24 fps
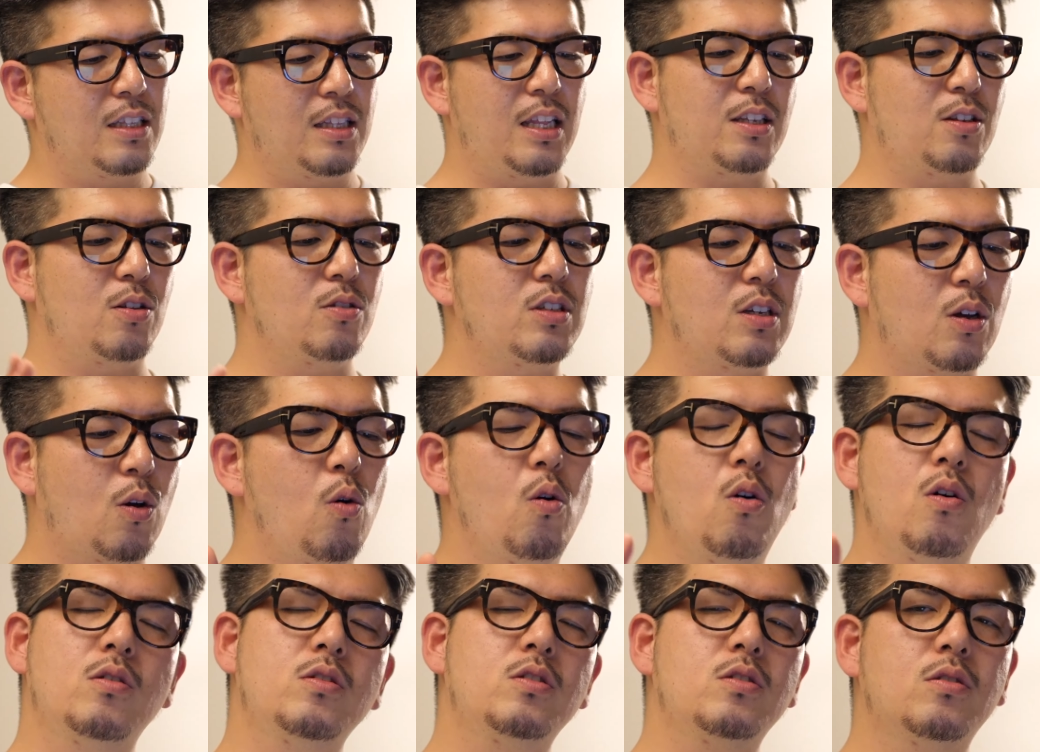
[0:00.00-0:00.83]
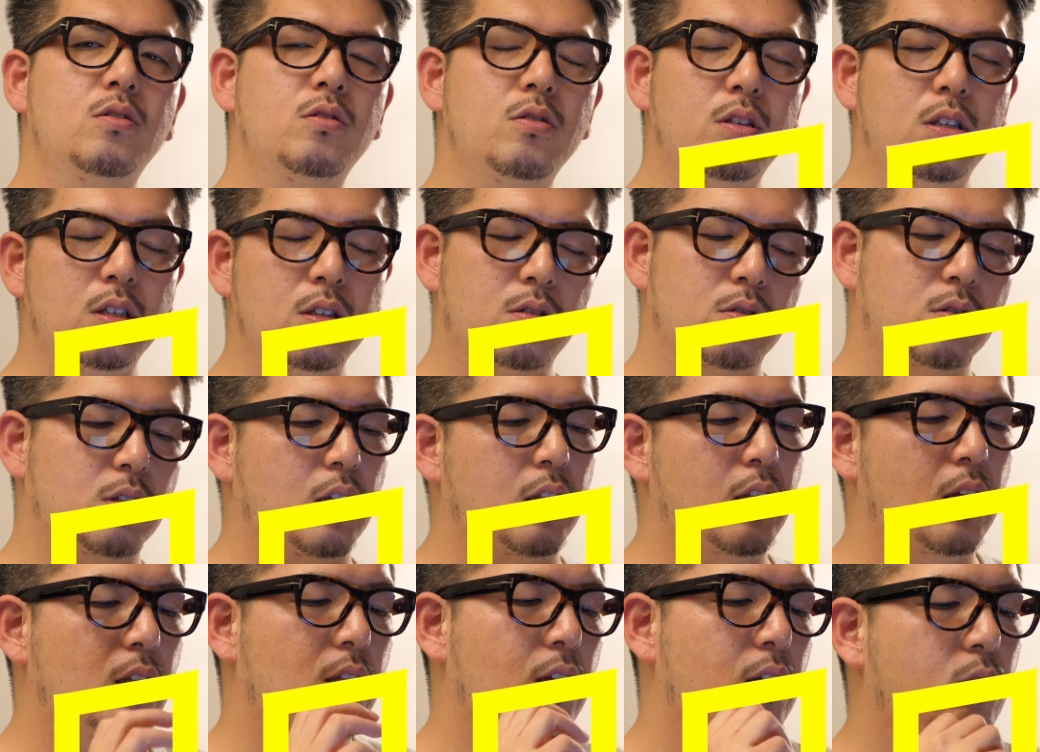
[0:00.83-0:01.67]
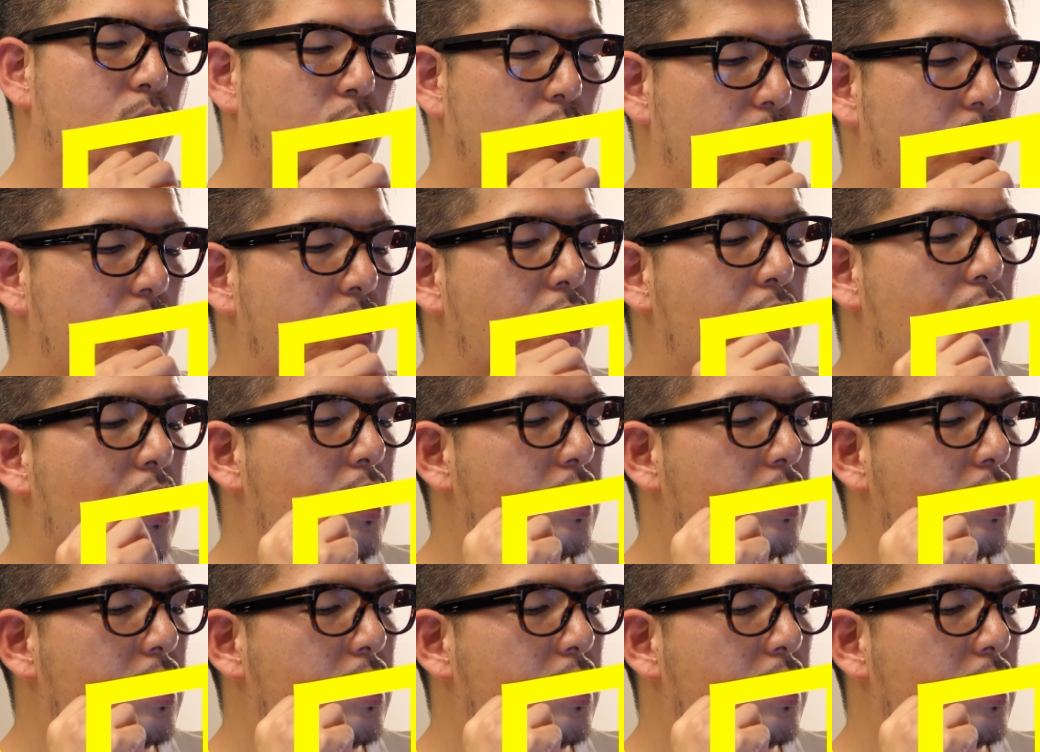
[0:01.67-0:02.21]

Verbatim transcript: で、そして購入口数って大体どれぐら